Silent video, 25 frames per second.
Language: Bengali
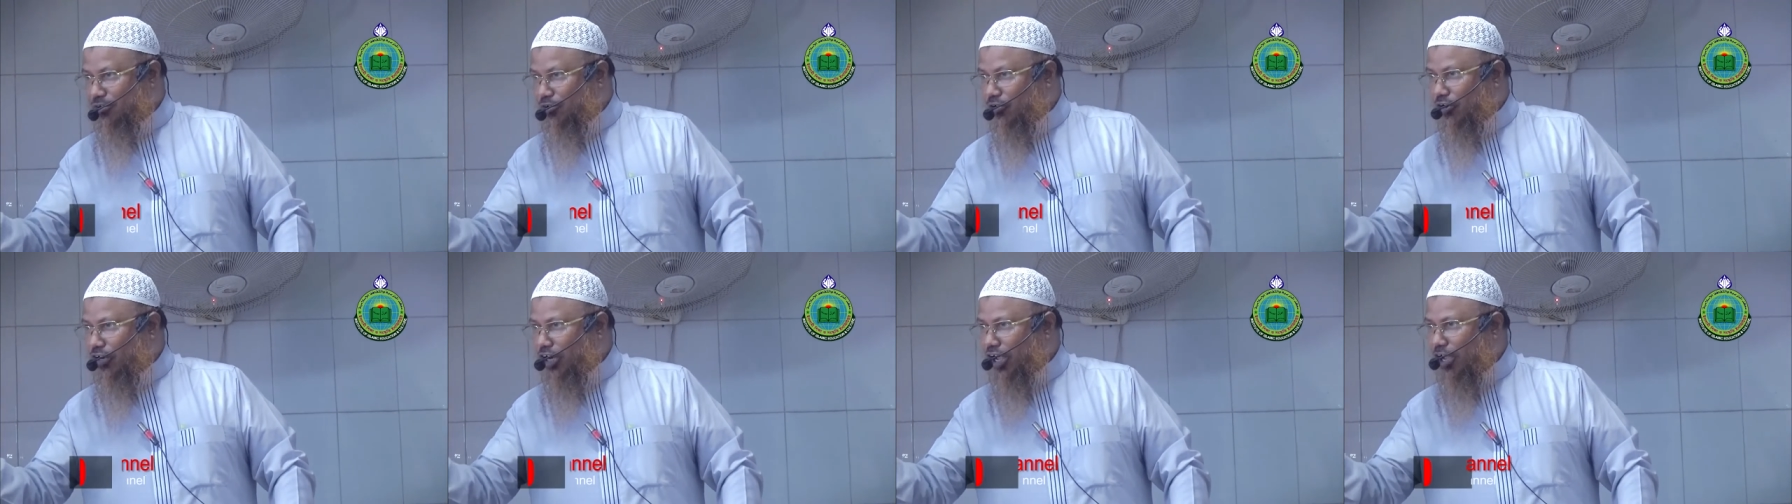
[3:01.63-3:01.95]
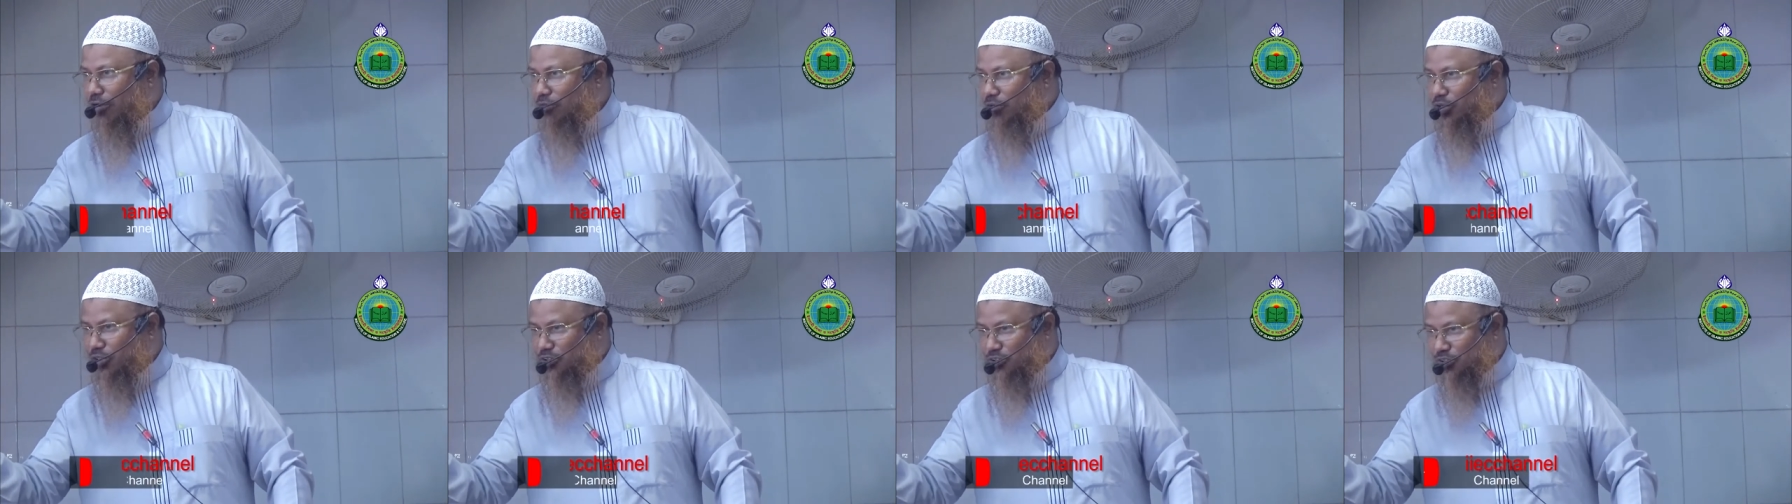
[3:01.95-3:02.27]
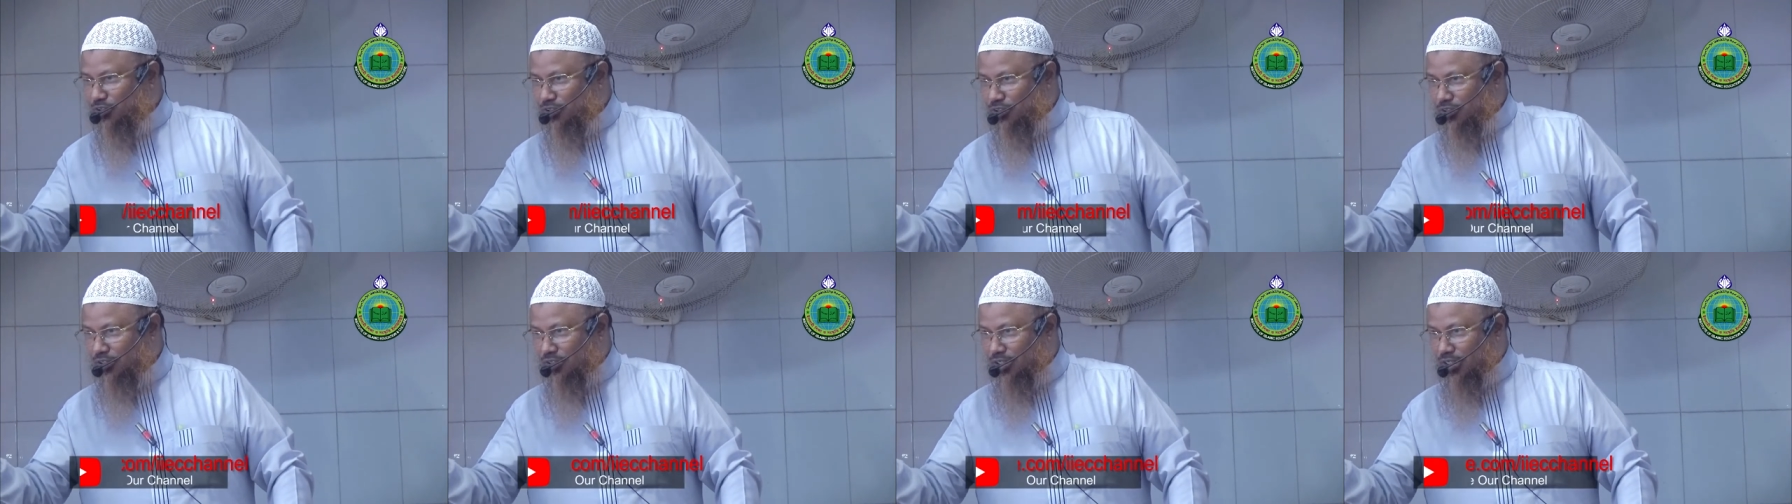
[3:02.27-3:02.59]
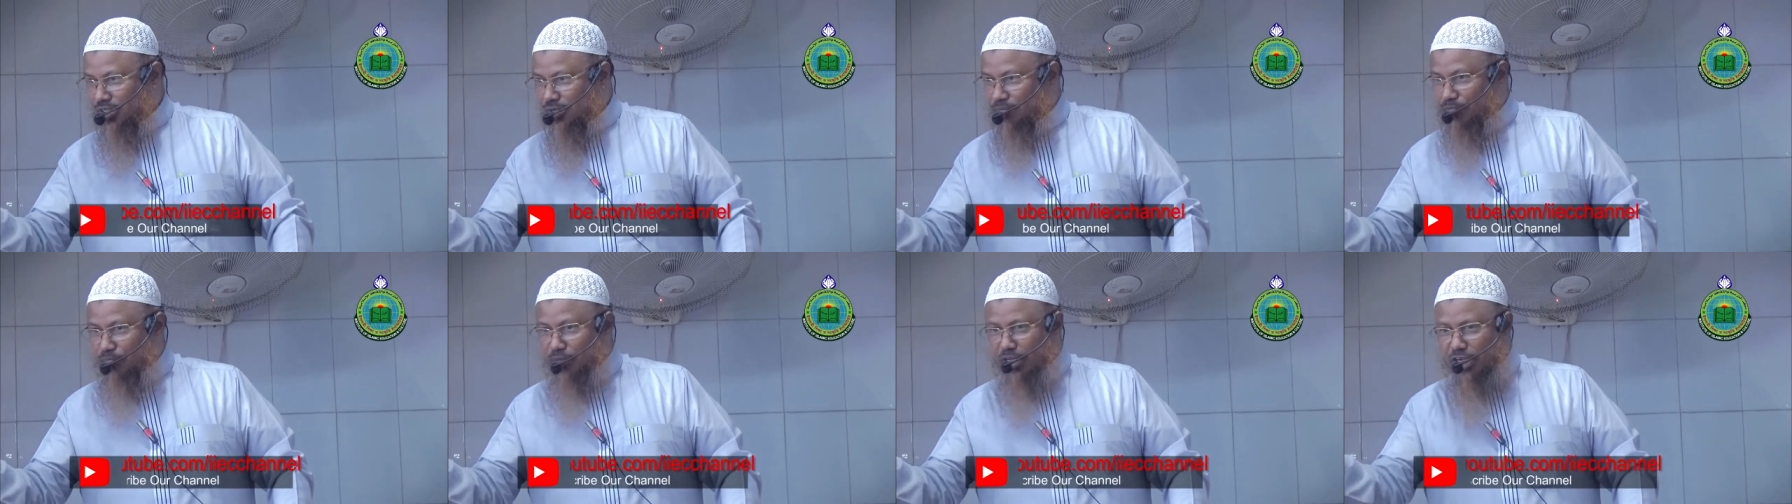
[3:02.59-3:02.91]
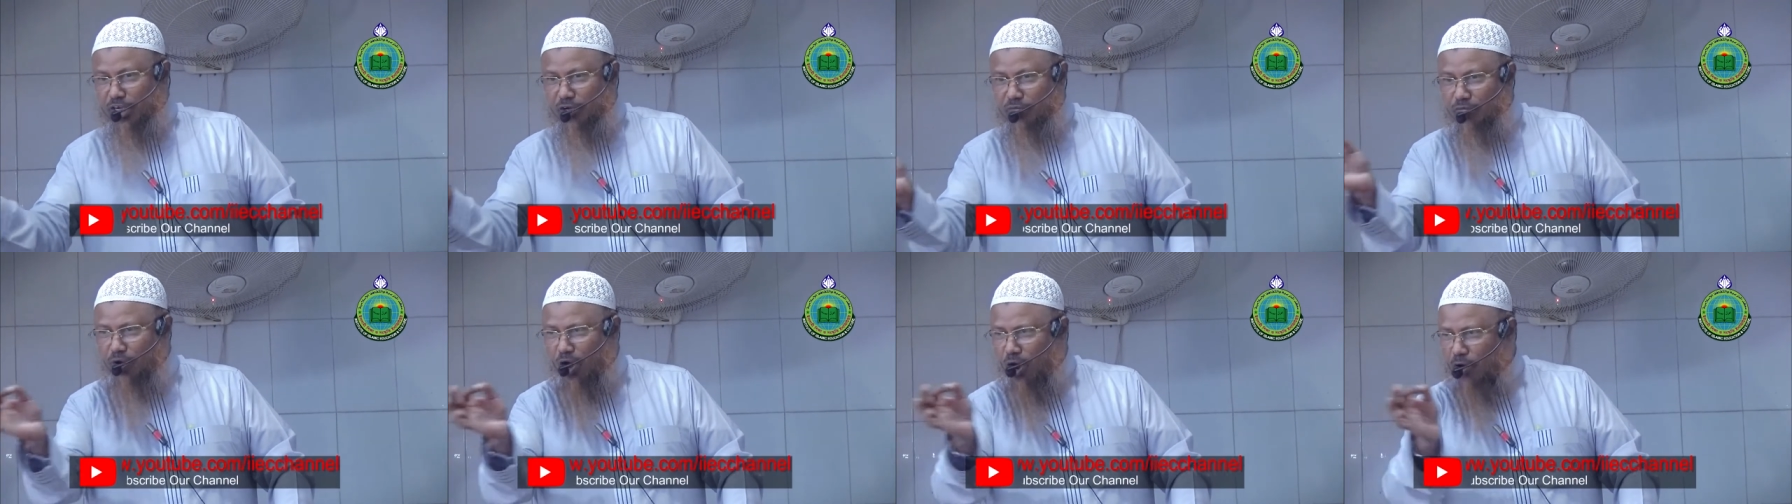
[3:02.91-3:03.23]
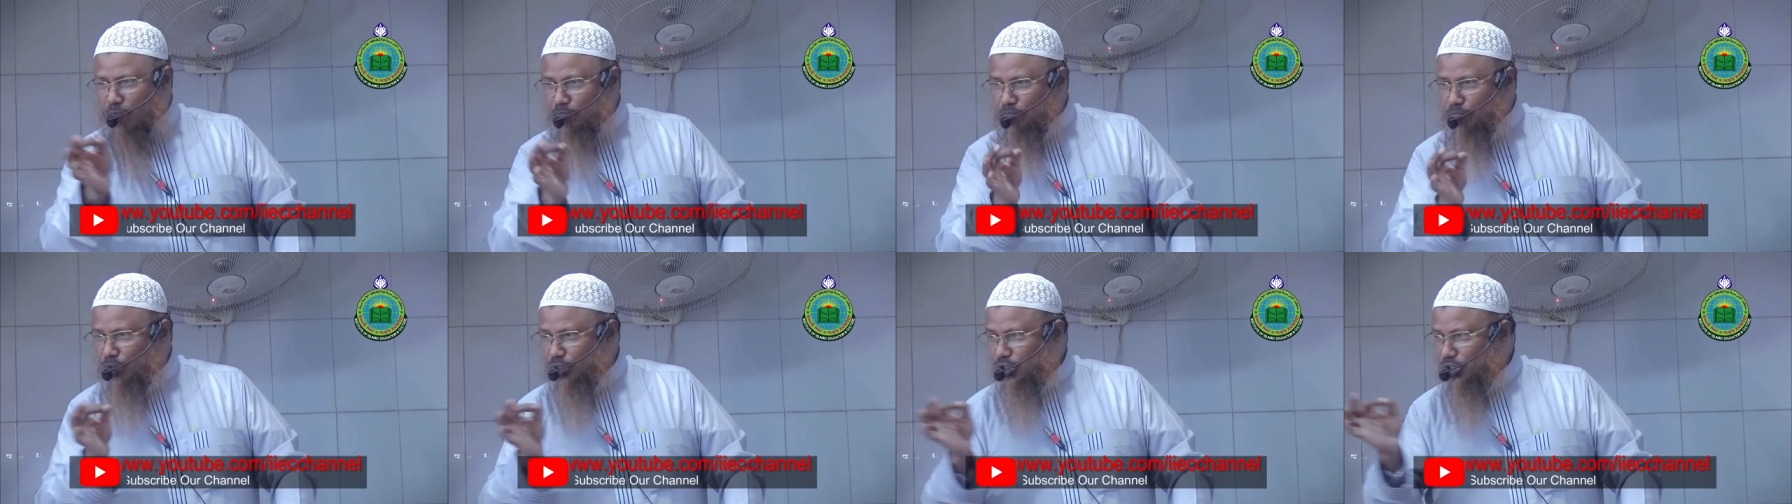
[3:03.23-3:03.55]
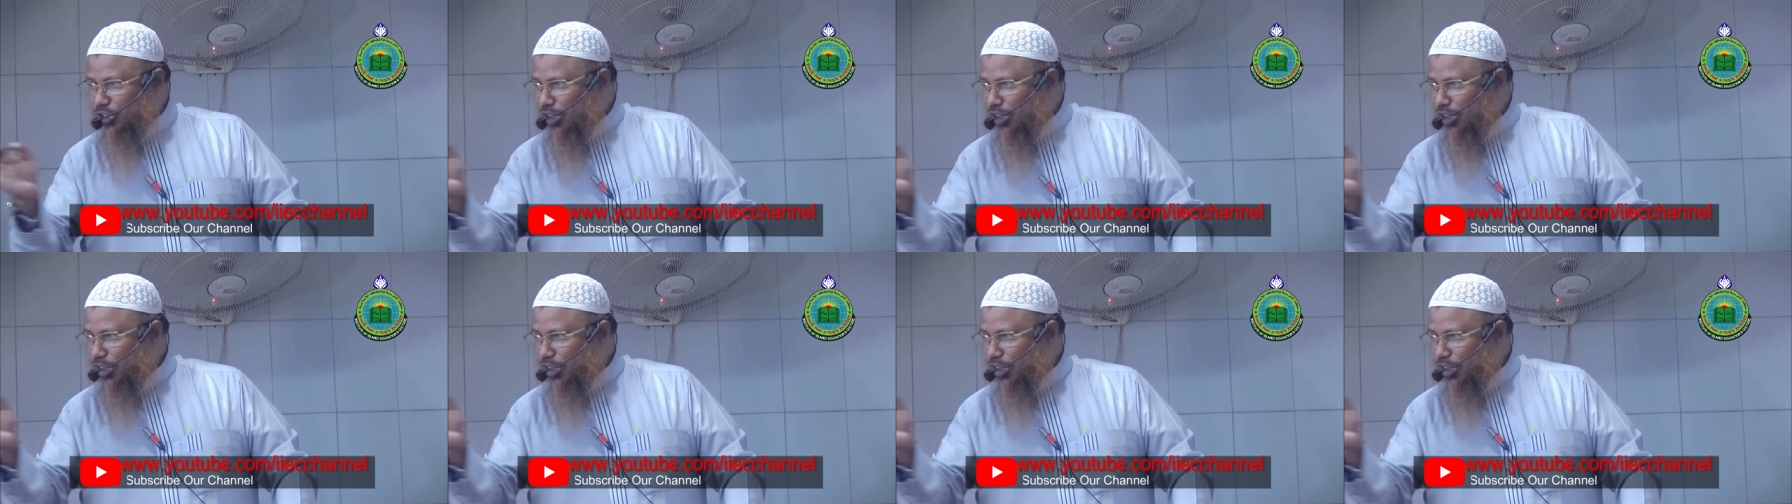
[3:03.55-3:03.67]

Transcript: কোন নিয়ামত মিল মোহব্বতের